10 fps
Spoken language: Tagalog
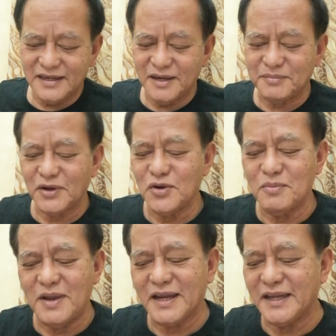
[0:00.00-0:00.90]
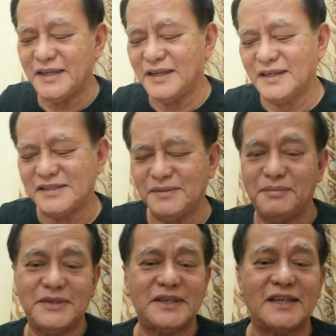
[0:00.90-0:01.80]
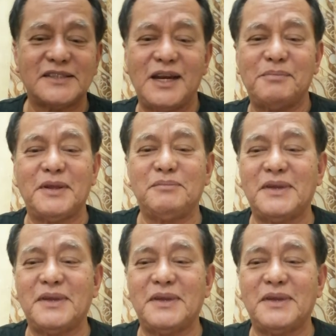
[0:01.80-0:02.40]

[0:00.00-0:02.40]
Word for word: na pag humangin, sinasalipad